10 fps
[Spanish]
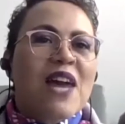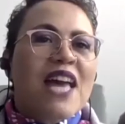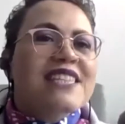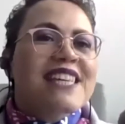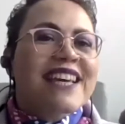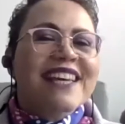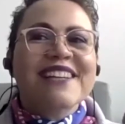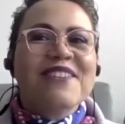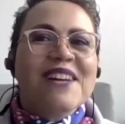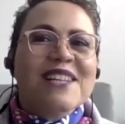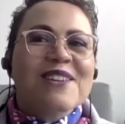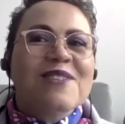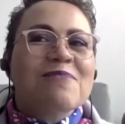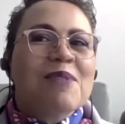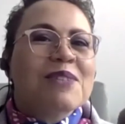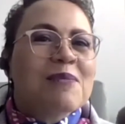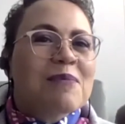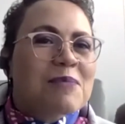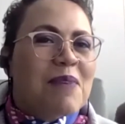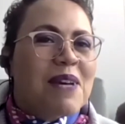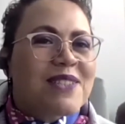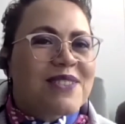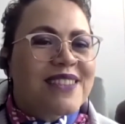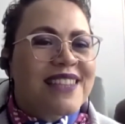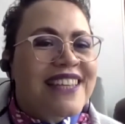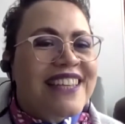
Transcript: ¿Qué sigue? ¿Cuáles son los próximos pasos?